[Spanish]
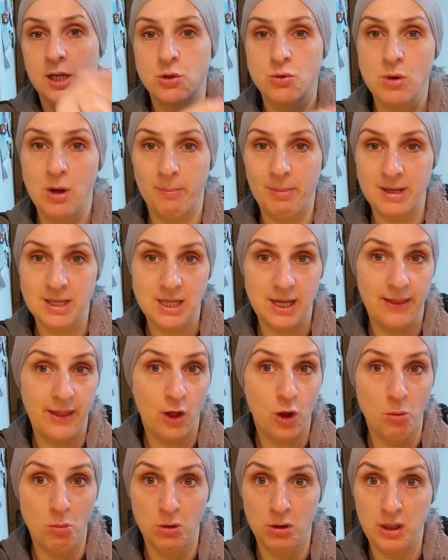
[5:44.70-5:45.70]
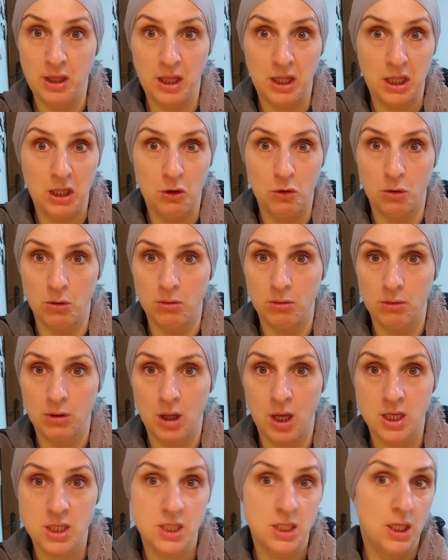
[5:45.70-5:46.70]
es una pasada, es como el de
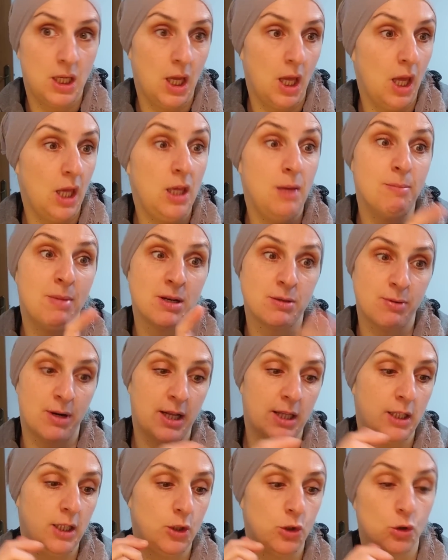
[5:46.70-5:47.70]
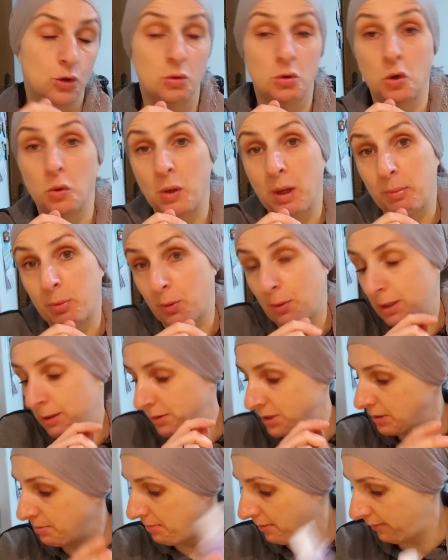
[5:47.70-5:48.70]
Kiko, así que, y más baratito. Lo voy a probar
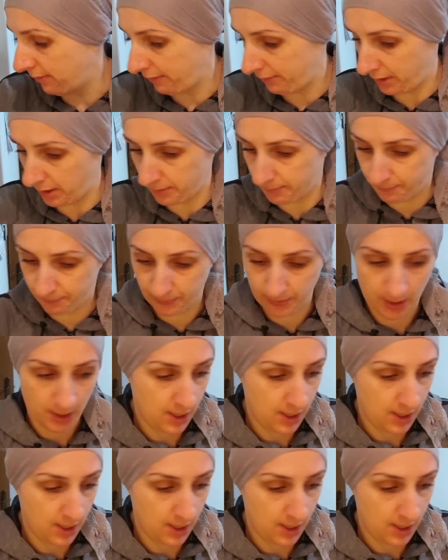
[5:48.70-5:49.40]
a ver si me va bien.